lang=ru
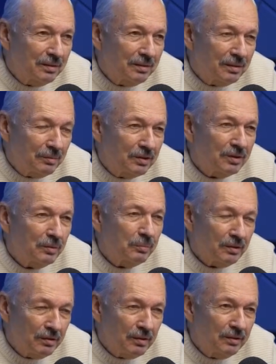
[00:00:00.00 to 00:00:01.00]
там, наша
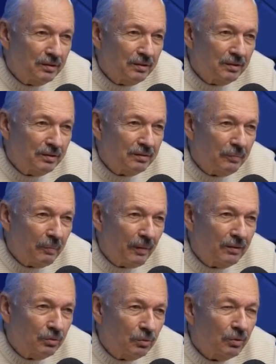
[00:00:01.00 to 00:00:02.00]
принадлежность,
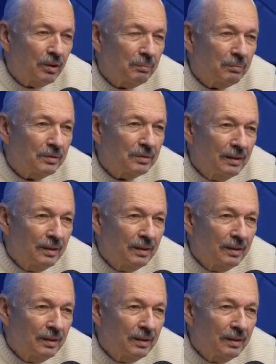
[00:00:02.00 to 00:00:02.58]
то, как мы